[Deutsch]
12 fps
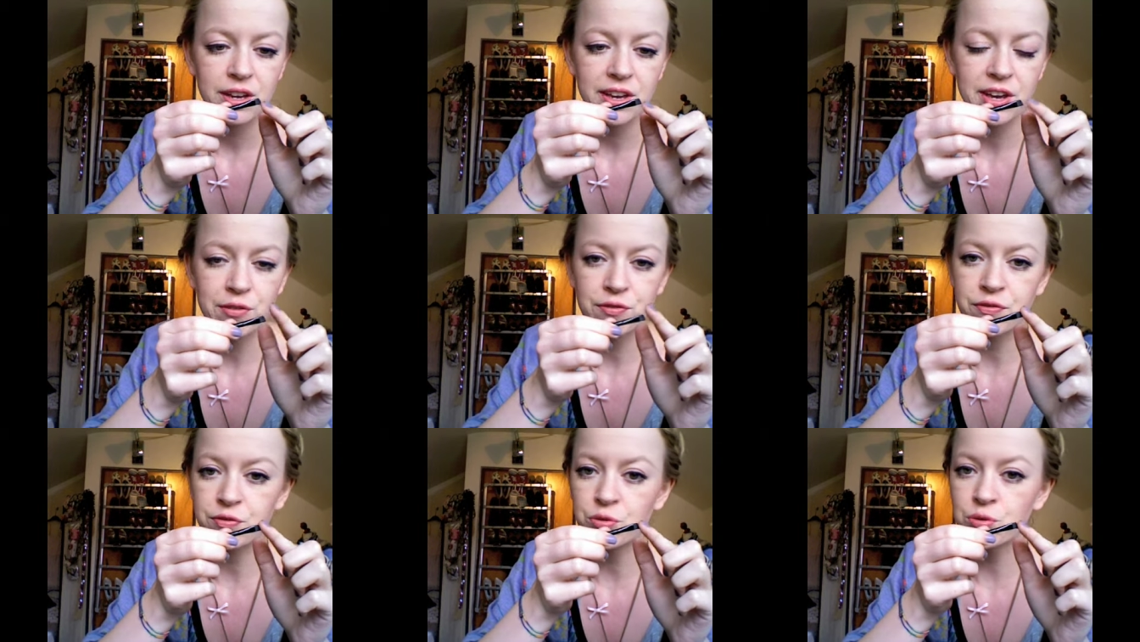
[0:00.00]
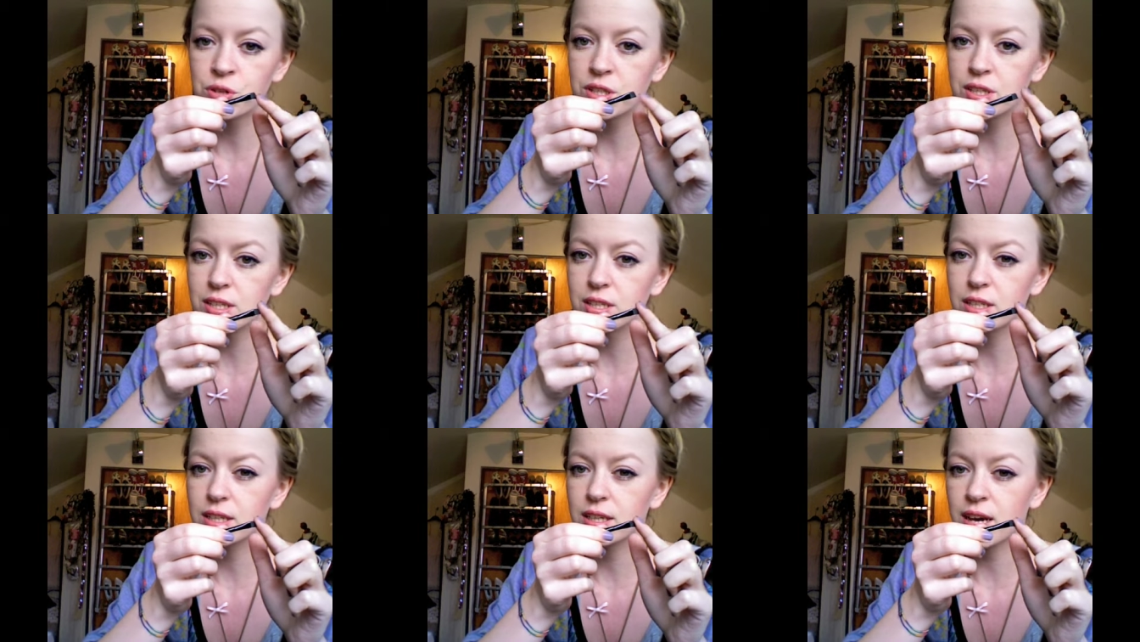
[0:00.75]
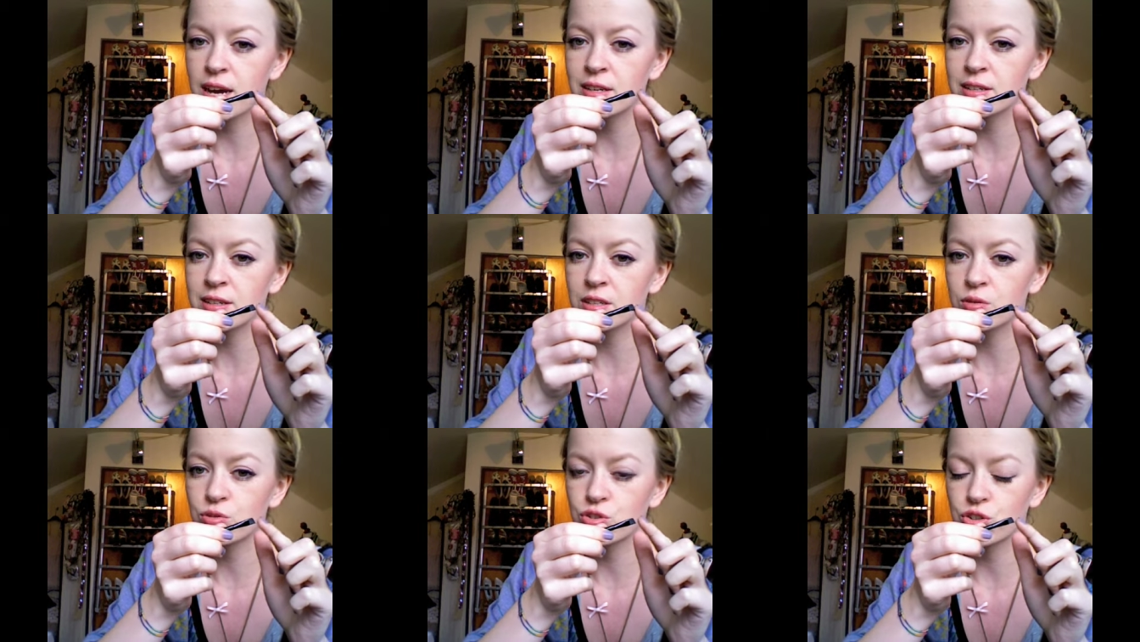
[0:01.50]
er fühlt sich gar nicht
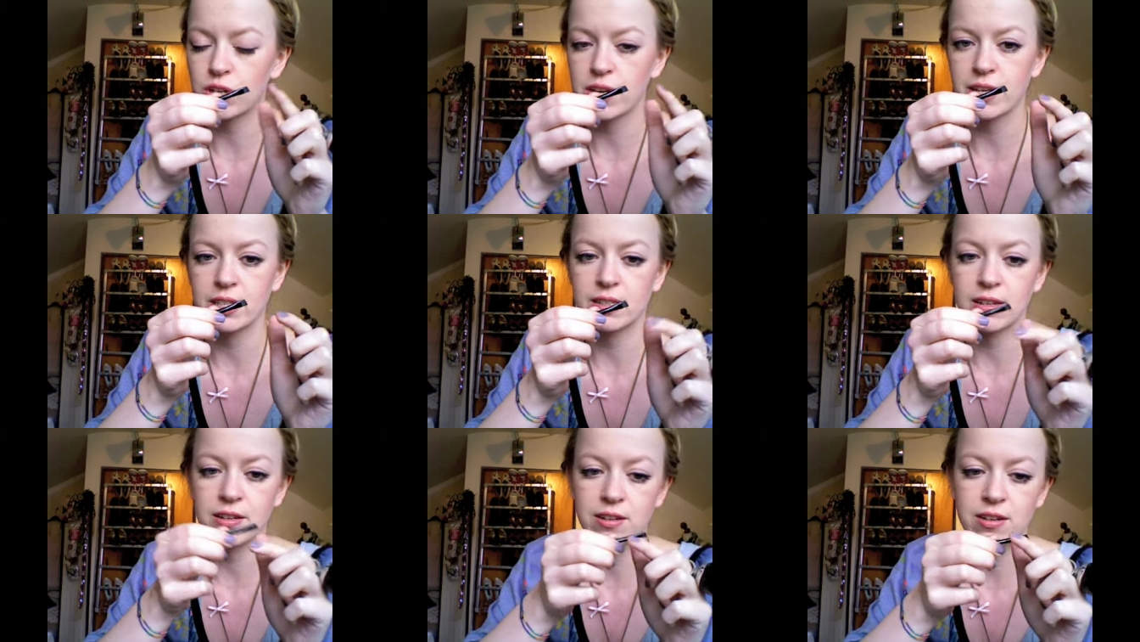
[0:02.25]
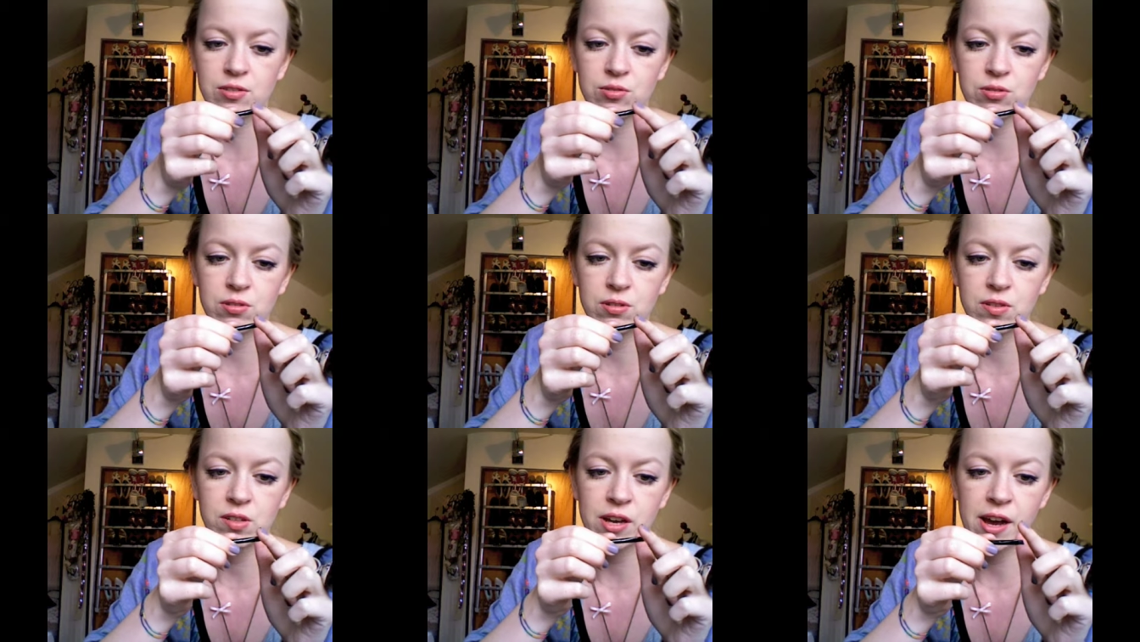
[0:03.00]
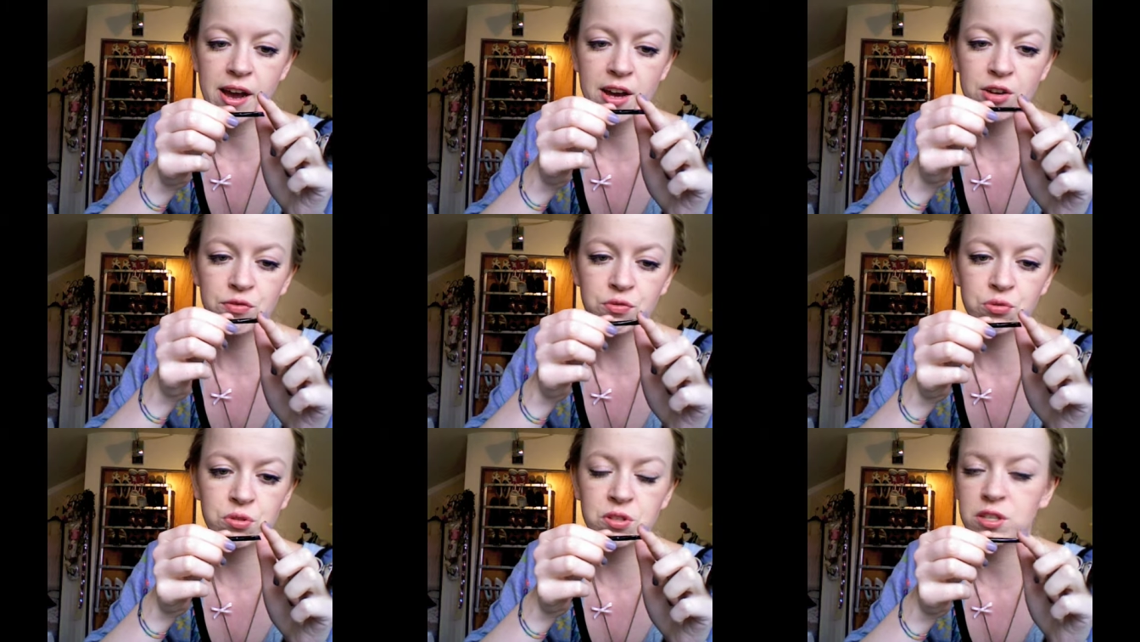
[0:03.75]
so schlecht an. Also diese Haare
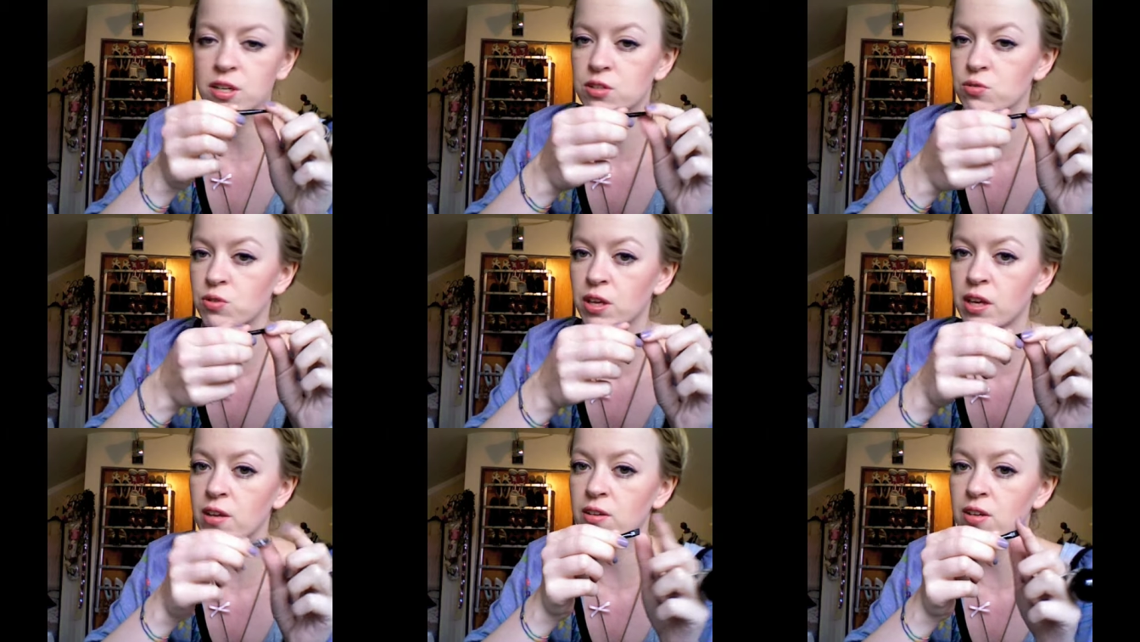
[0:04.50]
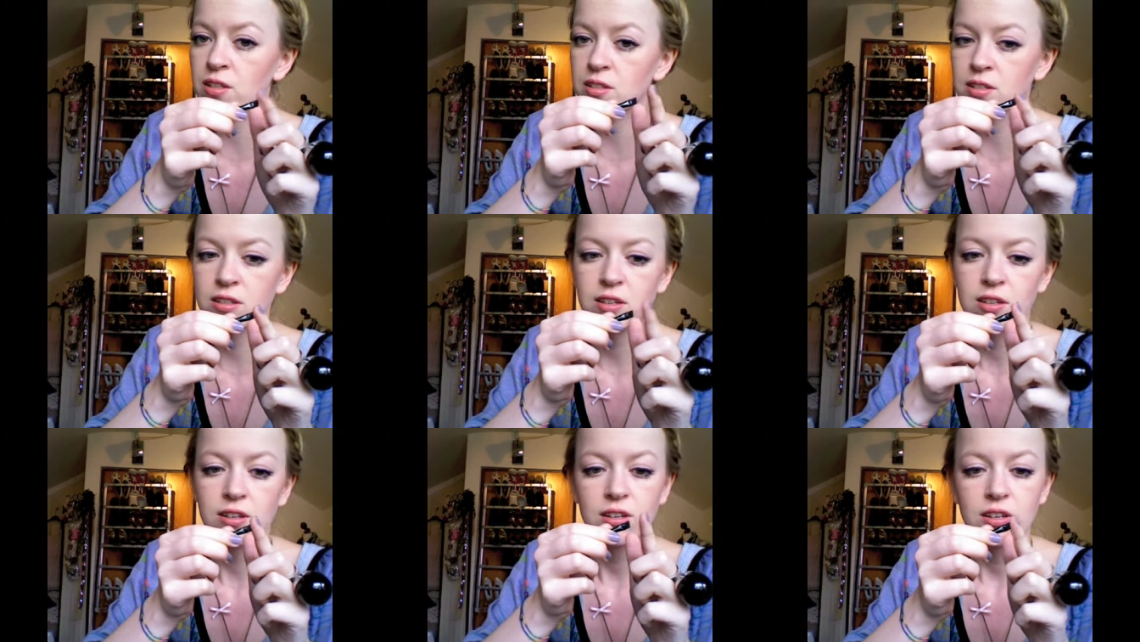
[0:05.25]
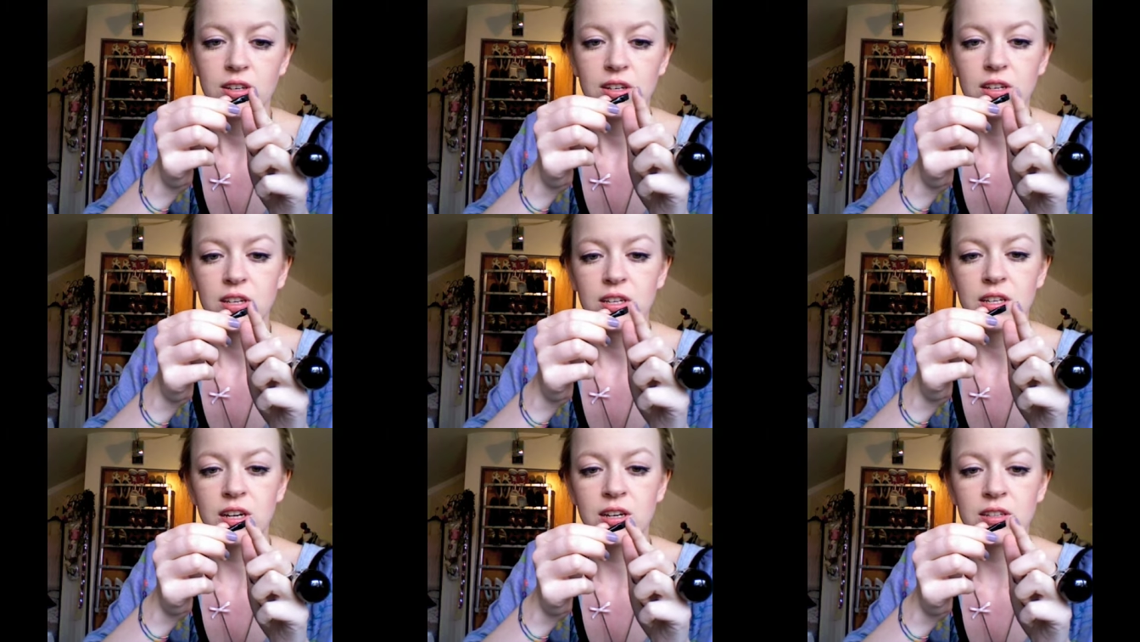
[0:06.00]
fühlen sich ganz okay an. Er ist
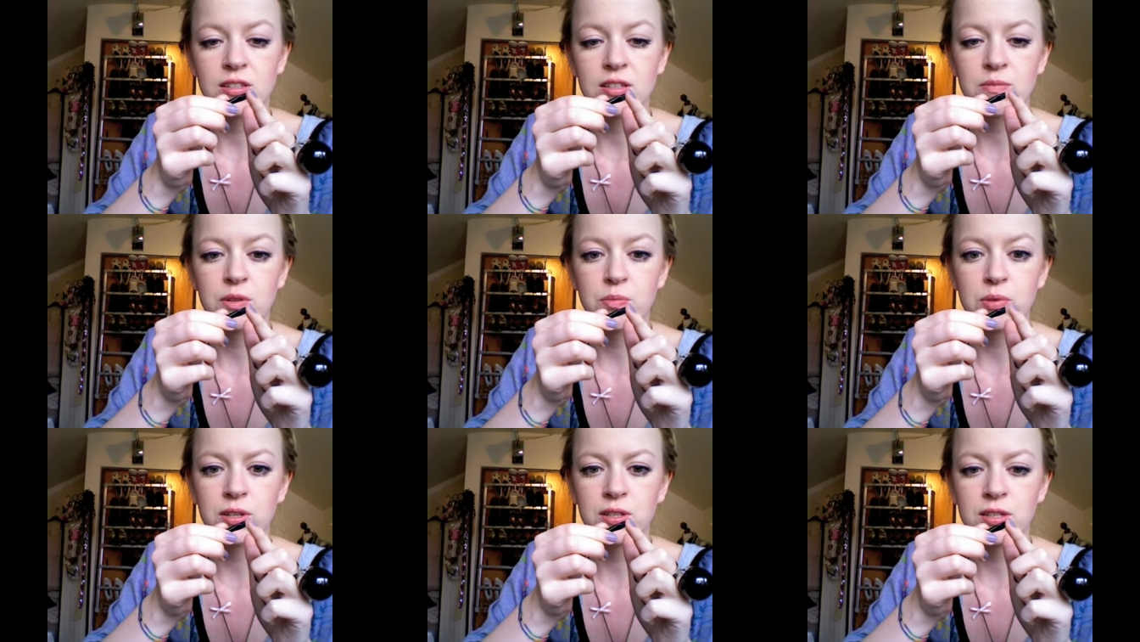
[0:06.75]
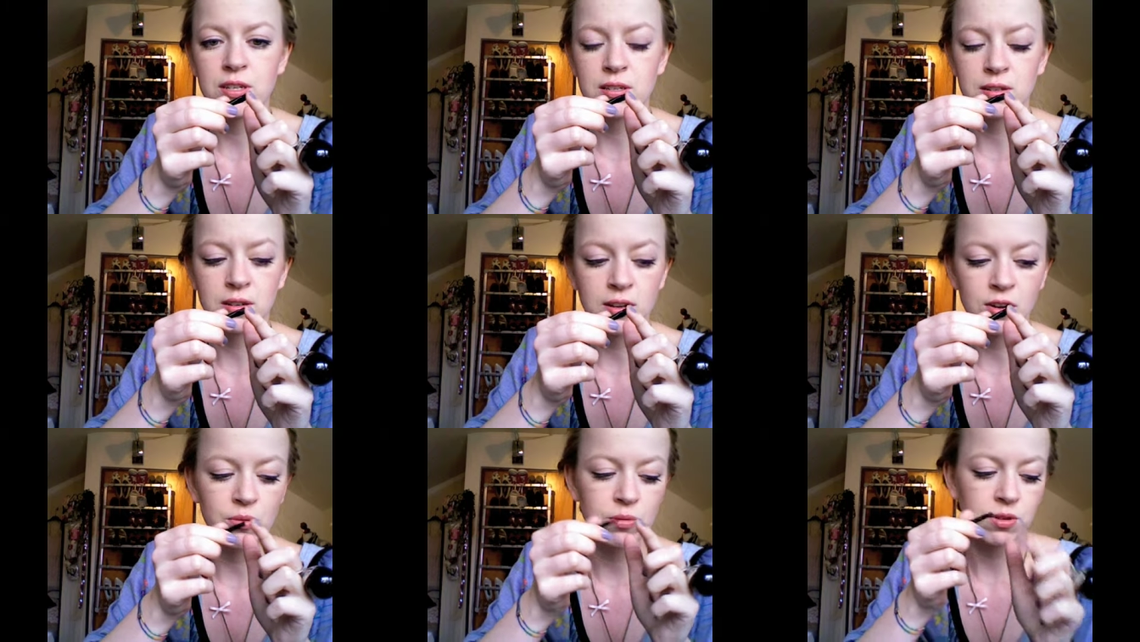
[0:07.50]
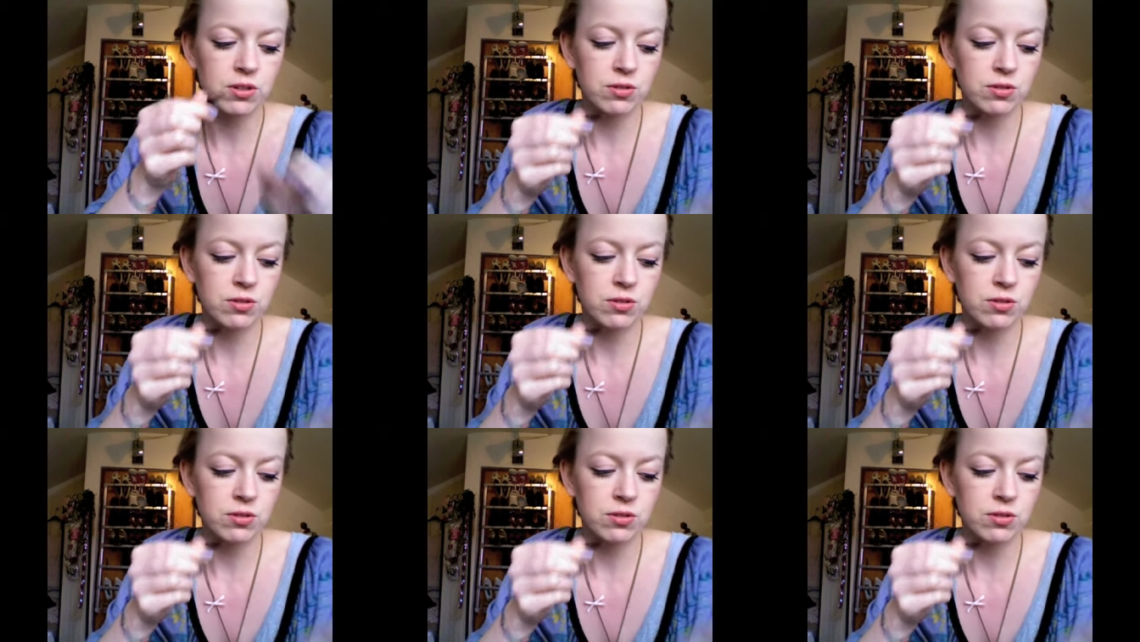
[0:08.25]
ja ziemlich präzise, glaube ich.